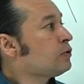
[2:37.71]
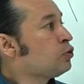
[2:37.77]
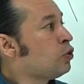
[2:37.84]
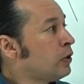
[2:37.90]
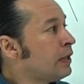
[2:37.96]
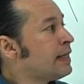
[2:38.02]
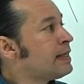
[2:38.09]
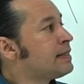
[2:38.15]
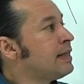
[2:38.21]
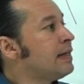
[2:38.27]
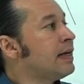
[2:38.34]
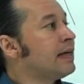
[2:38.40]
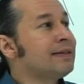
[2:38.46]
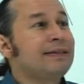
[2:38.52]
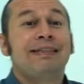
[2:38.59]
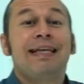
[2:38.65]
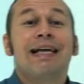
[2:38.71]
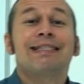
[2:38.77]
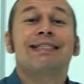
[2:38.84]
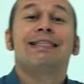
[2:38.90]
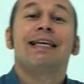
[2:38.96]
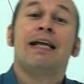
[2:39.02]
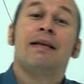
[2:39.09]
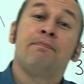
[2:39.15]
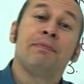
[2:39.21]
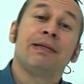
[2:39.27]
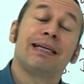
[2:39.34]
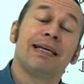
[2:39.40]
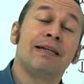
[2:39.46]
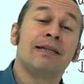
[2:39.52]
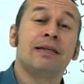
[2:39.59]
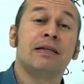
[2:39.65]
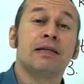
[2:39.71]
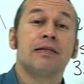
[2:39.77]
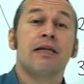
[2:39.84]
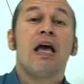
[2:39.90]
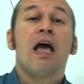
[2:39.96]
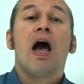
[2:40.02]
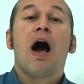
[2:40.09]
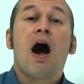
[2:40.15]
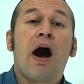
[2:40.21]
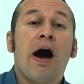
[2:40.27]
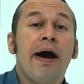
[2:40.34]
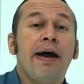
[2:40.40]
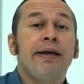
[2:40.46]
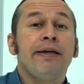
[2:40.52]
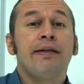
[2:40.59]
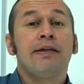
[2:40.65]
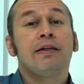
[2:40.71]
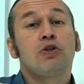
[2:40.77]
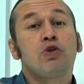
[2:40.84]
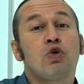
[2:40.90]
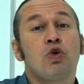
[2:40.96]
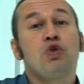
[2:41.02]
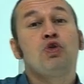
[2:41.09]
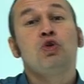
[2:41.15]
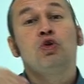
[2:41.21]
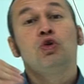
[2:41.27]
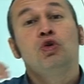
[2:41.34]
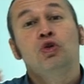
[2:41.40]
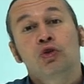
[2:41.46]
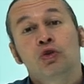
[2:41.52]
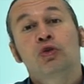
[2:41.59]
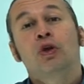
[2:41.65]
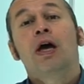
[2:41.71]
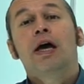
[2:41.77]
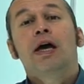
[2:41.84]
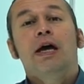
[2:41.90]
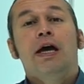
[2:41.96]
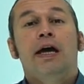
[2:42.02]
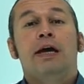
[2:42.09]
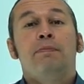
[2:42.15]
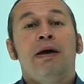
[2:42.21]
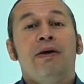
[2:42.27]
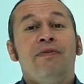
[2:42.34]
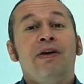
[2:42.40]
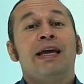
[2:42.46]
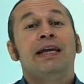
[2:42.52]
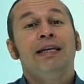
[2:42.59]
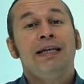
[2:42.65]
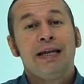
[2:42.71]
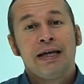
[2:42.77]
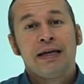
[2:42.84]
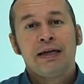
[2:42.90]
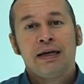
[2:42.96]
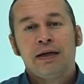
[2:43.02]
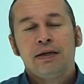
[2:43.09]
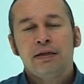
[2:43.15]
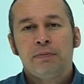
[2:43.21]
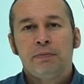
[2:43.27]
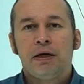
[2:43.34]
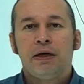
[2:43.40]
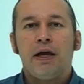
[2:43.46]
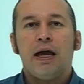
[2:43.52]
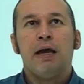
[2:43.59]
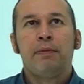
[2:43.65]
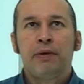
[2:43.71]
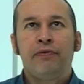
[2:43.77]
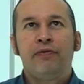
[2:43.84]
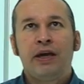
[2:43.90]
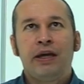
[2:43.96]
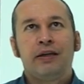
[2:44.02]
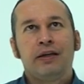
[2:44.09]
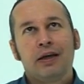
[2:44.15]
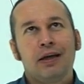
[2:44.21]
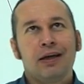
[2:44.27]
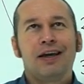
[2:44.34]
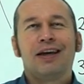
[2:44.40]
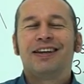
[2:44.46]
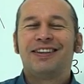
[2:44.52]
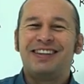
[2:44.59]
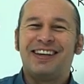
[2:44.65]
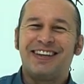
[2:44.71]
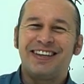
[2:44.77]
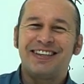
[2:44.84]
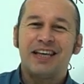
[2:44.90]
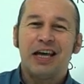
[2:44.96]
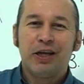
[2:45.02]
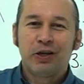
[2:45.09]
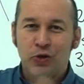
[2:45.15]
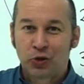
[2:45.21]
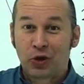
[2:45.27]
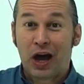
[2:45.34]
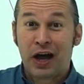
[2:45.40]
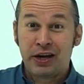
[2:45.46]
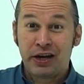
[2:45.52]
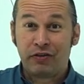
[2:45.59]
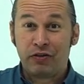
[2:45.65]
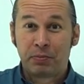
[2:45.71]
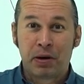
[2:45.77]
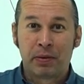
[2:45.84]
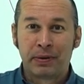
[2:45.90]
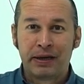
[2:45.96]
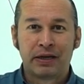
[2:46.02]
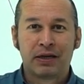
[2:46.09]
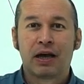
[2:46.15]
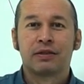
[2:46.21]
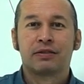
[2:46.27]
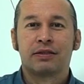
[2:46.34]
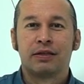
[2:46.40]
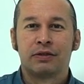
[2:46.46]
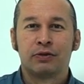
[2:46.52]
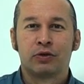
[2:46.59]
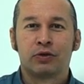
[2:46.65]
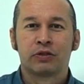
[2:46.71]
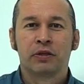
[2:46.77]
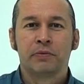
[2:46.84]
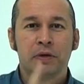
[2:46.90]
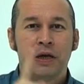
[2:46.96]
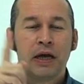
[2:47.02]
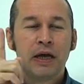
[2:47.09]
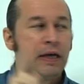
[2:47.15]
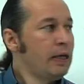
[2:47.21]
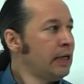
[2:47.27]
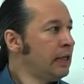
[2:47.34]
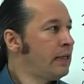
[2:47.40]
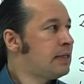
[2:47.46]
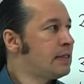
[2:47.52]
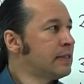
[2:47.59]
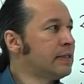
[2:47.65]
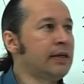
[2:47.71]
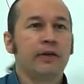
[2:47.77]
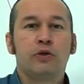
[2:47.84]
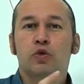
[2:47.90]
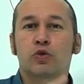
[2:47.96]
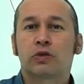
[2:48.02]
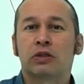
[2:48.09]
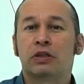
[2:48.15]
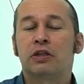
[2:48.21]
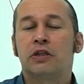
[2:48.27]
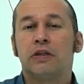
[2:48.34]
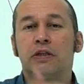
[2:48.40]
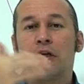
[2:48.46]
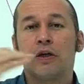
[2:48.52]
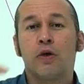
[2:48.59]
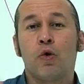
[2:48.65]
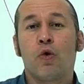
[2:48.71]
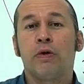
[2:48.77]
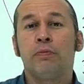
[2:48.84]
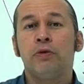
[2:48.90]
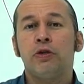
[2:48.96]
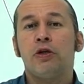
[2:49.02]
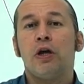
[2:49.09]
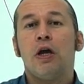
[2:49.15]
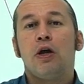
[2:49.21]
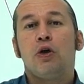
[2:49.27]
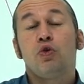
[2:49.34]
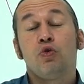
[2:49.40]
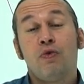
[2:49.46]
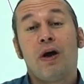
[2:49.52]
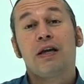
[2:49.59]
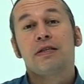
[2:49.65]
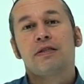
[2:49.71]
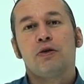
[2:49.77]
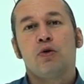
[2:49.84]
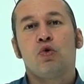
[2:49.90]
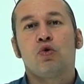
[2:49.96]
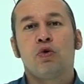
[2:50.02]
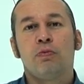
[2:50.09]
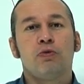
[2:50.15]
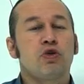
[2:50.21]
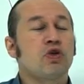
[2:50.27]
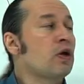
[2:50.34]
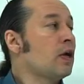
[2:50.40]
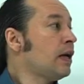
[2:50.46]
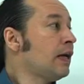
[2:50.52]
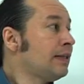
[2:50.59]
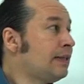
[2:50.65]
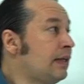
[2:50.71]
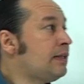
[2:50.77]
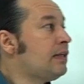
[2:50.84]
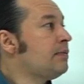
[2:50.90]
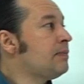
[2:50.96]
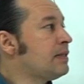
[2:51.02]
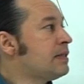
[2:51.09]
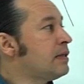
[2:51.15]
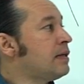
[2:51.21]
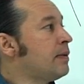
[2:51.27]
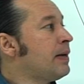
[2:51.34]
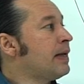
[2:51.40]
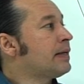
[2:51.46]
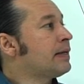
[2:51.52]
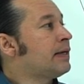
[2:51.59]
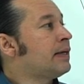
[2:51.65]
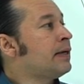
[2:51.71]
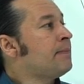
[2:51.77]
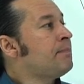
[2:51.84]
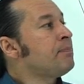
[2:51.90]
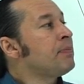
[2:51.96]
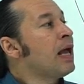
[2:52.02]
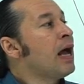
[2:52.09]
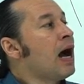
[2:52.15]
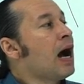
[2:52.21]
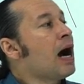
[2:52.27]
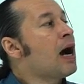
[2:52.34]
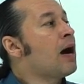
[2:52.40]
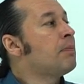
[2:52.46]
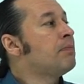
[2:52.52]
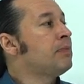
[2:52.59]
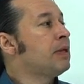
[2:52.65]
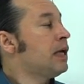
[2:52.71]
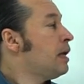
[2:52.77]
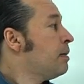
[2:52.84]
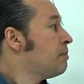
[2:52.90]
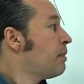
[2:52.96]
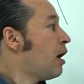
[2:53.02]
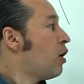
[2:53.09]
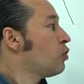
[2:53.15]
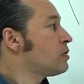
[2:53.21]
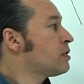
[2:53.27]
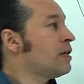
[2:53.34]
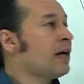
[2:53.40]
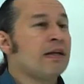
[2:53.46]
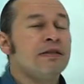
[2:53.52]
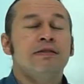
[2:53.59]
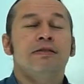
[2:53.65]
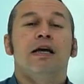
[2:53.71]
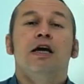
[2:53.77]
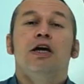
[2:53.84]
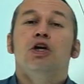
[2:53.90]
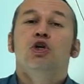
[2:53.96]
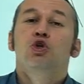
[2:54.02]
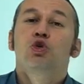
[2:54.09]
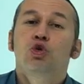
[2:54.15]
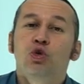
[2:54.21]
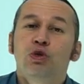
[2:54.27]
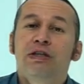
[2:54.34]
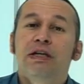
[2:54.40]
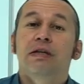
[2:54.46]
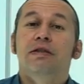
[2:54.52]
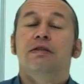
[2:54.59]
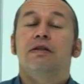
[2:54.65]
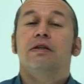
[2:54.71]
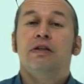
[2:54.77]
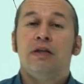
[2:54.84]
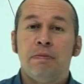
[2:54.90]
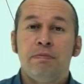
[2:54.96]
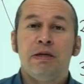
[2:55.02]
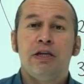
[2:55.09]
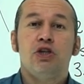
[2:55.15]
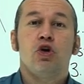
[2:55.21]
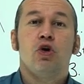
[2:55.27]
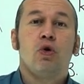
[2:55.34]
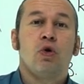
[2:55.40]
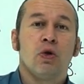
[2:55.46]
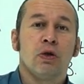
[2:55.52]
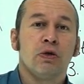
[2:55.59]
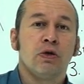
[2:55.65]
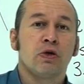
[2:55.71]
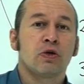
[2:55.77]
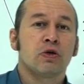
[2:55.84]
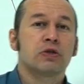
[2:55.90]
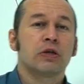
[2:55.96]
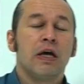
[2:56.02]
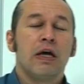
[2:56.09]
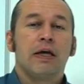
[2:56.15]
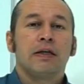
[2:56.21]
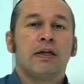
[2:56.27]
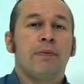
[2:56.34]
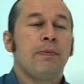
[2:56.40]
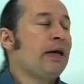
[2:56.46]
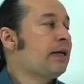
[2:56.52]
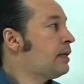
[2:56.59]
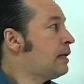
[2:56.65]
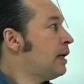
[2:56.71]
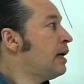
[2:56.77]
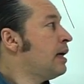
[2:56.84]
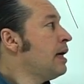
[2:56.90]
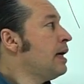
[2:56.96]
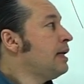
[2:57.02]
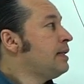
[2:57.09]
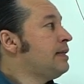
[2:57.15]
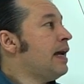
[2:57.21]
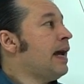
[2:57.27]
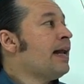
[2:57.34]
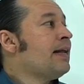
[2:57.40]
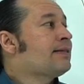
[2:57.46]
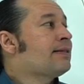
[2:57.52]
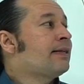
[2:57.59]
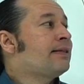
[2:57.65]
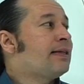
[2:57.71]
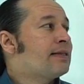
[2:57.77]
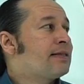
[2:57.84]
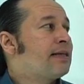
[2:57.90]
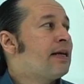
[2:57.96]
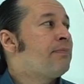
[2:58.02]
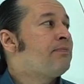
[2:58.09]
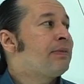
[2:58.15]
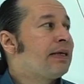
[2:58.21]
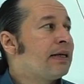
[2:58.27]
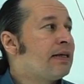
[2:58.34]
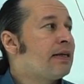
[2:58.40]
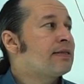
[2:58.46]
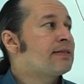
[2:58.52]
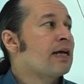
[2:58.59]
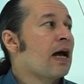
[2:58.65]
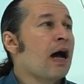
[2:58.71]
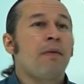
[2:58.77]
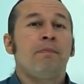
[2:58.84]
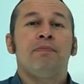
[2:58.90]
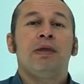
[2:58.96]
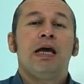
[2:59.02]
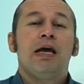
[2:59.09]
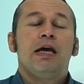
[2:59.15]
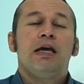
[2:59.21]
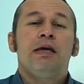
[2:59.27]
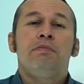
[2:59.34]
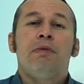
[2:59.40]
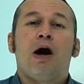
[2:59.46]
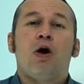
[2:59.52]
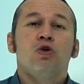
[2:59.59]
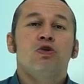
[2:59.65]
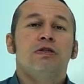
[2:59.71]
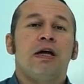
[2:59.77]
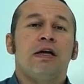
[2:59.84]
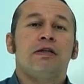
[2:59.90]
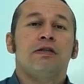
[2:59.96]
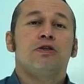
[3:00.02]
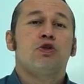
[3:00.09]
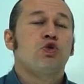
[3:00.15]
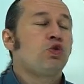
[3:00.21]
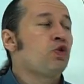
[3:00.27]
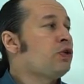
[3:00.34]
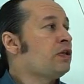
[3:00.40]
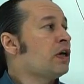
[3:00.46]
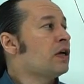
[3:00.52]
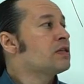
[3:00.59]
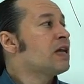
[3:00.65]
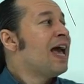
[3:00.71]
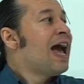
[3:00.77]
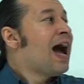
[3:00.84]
Dolayısıyla desselben Kindes Aynı çocuğun ebeveynleri değil mi? Ebeveyni deriz. Çünkü anne ve babayı kastediyoruz değil mi? İkisi de yurt dışında ne olmuş? Üniversite okumuş. Dediğimizde demek ki haben im Ausland studiert demiş oluyoruz. Demek ki die Eltern desem Kindes haben im Ausland studiert.